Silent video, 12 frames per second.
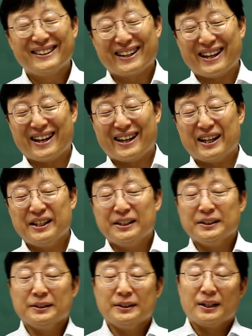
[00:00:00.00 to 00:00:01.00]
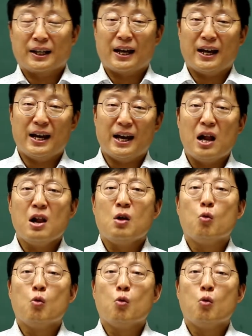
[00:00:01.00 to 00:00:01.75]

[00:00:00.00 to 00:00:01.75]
네, 이렇게